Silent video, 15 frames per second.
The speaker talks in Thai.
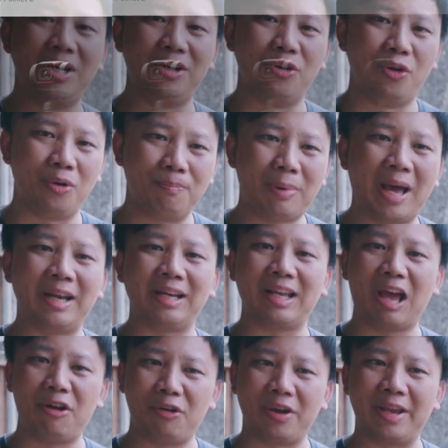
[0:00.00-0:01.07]
งหมื่นหกพัน
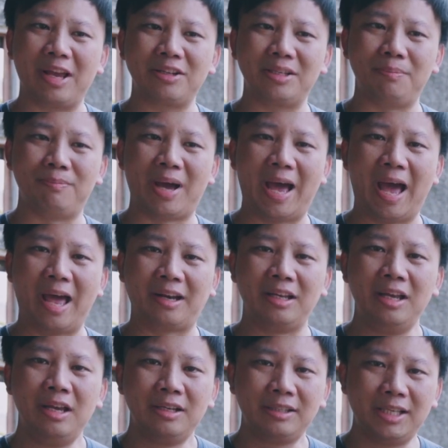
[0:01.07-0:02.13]
เก้าร้อยเก้าสิบ บาท
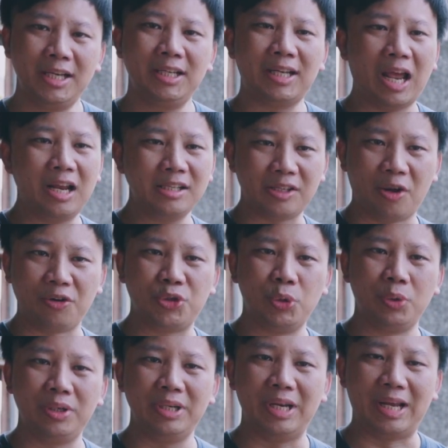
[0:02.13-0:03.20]
ซึ่งทั้งสอง
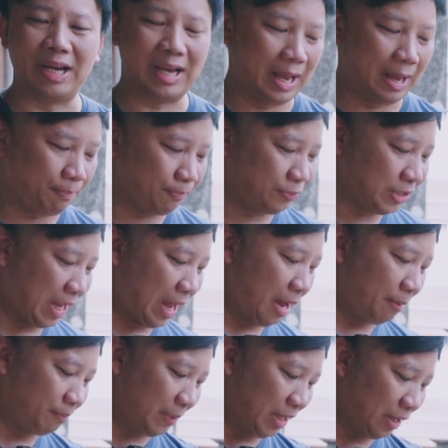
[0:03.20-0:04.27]
ชุดเนี่ยนะครับจะ
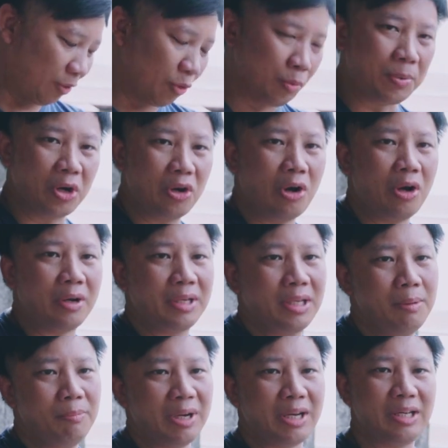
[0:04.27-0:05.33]
มีอุปกรณ์
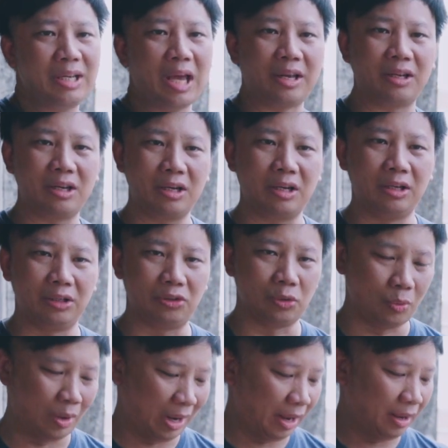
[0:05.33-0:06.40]
ที่เหมือนกันก็คือ
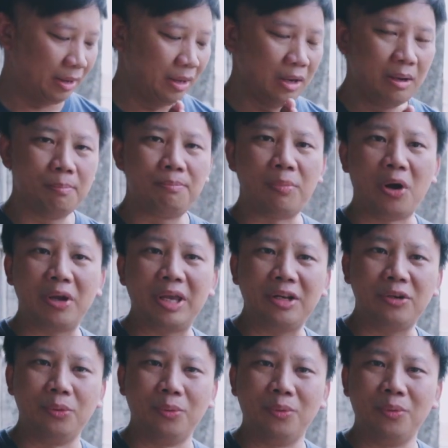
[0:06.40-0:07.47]
ตัว
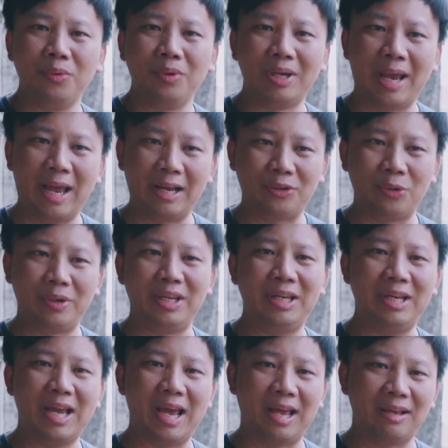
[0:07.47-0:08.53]
Pocket ทู นะฮะตัว
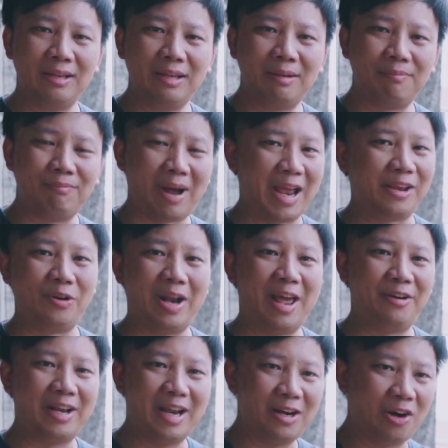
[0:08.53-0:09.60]
นี้เนี่ยมาอยู่
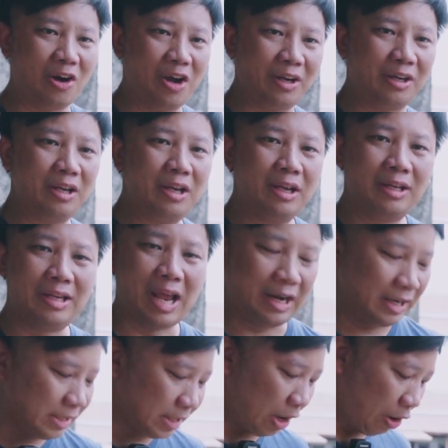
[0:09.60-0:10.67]
แล้วแน่นอนอย่า
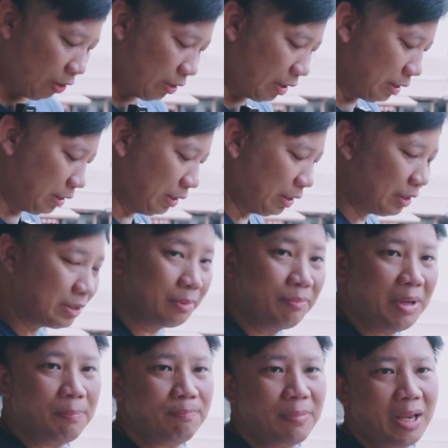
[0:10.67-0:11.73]
งที่สองก็คือเขาจะ
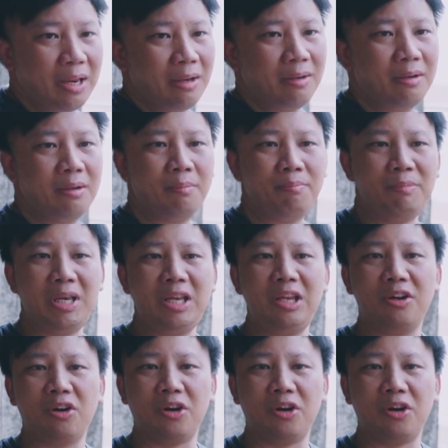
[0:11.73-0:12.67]
มีเป็น Mini